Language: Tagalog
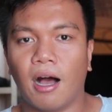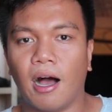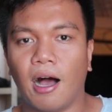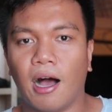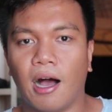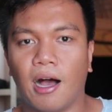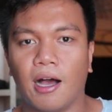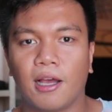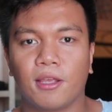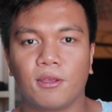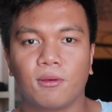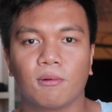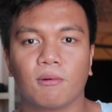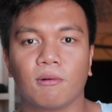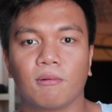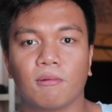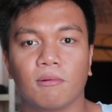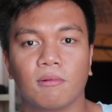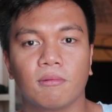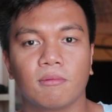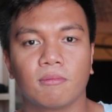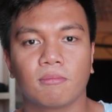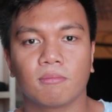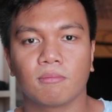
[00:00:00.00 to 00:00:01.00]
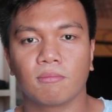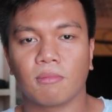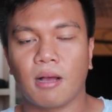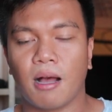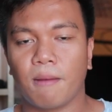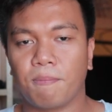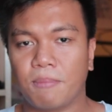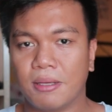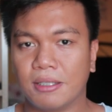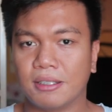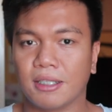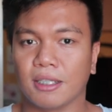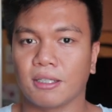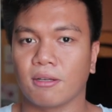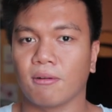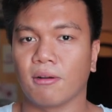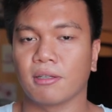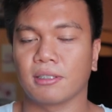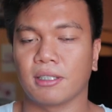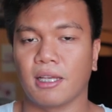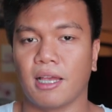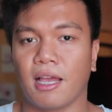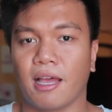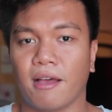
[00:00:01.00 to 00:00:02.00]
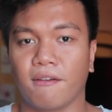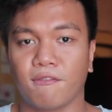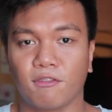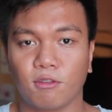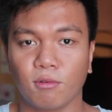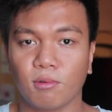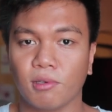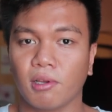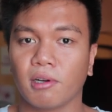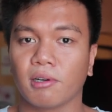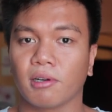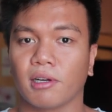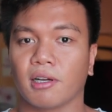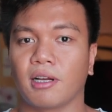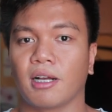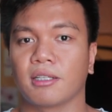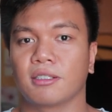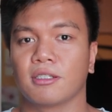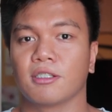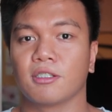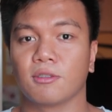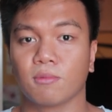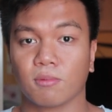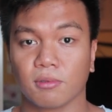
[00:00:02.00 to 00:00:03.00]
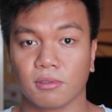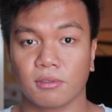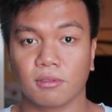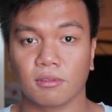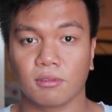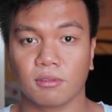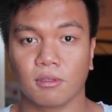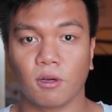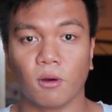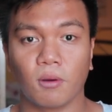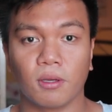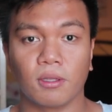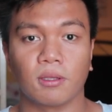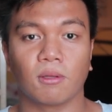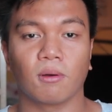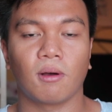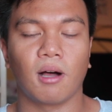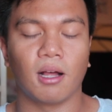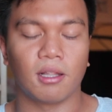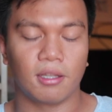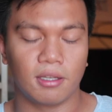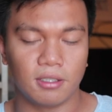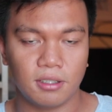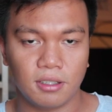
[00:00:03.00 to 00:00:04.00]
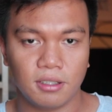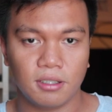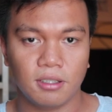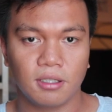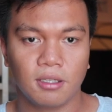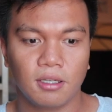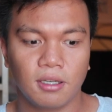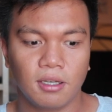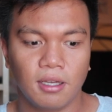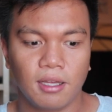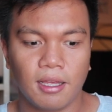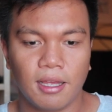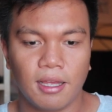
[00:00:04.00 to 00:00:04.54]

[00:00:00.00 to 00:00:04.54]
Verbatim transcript: uh, yung mga pinsan ko kasi I have two younger cousins who's going to college.